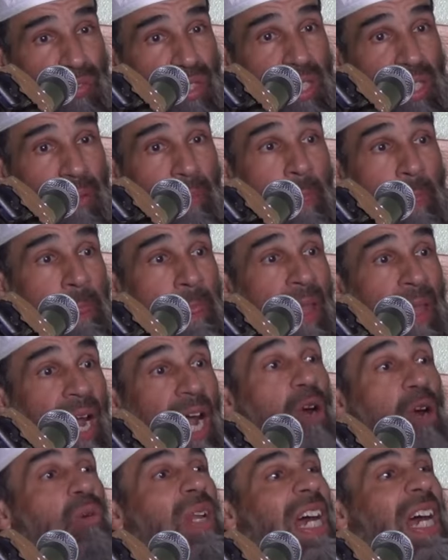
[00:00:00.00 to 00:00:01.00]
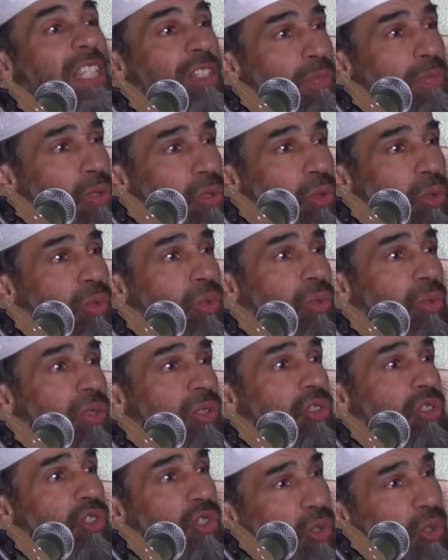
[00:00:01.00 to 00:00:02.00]
فيه أو لا تبلغ
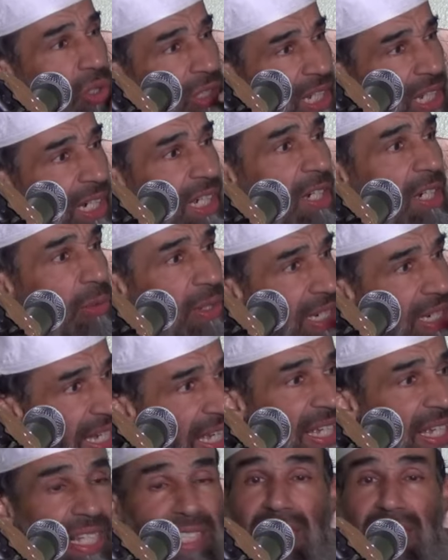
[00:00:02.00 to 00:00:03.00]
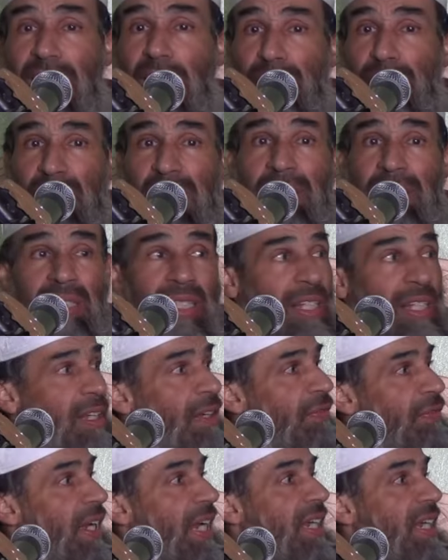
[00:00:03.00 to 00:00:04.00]
جهدك ونهايتك فيه
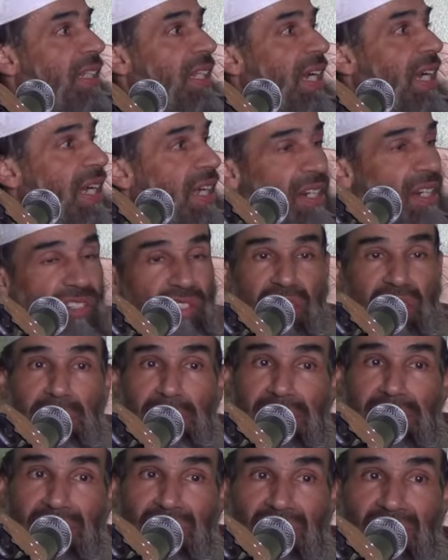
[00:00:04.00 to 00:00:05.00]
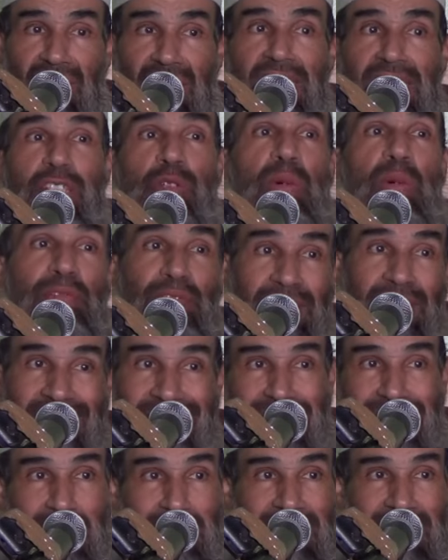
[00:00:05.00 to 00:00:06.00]
فإذا خرجت من الصلاة
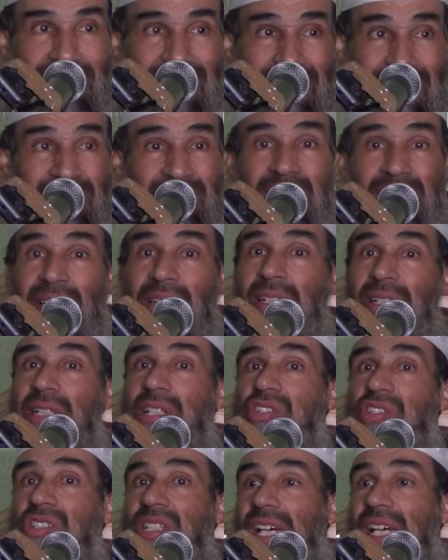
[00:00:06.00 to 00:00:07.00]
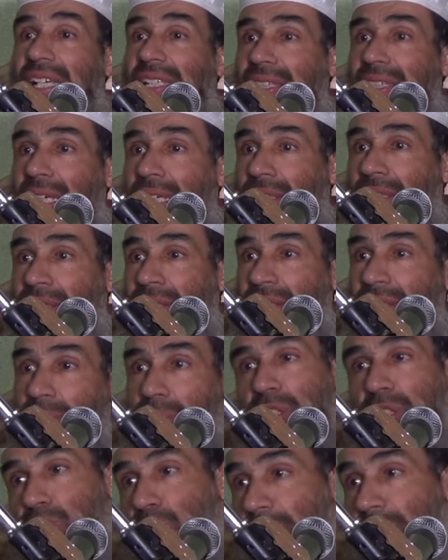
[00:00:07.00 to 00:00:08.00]
وفرغت منها اشتغلت
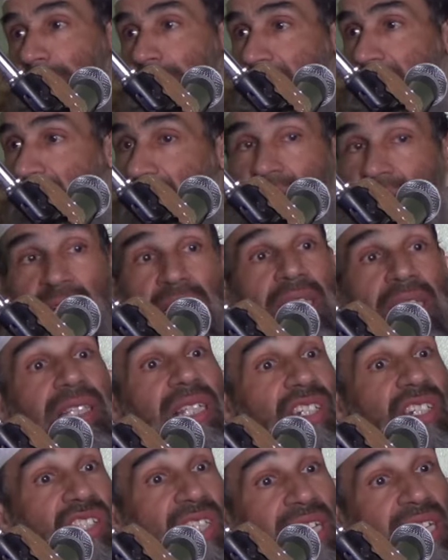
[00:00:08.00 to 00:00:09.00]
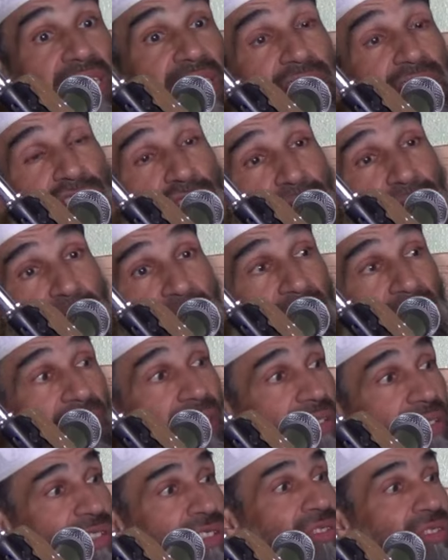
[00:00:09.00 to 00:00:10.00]
بالدعاء إذا شنو هي
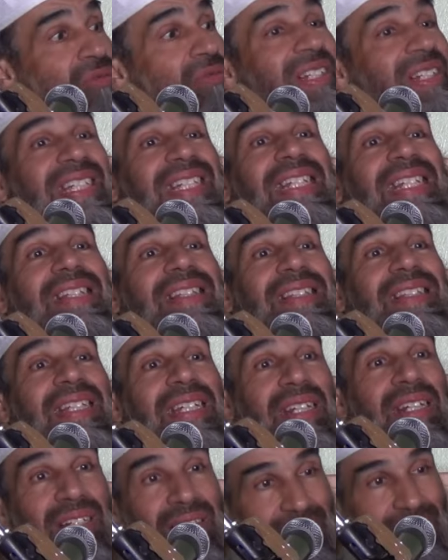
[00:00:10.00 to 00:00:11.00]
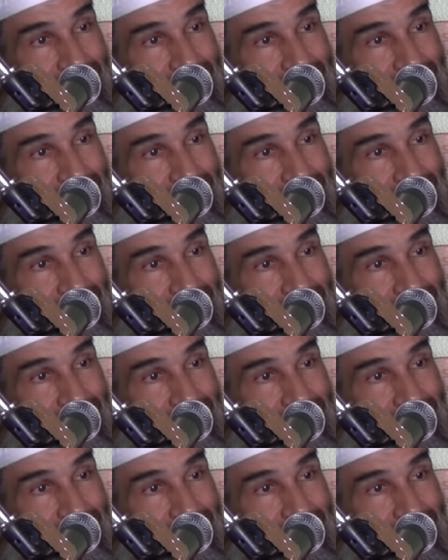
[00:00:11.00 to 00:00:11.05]
السنة؟ السنة هي الذكر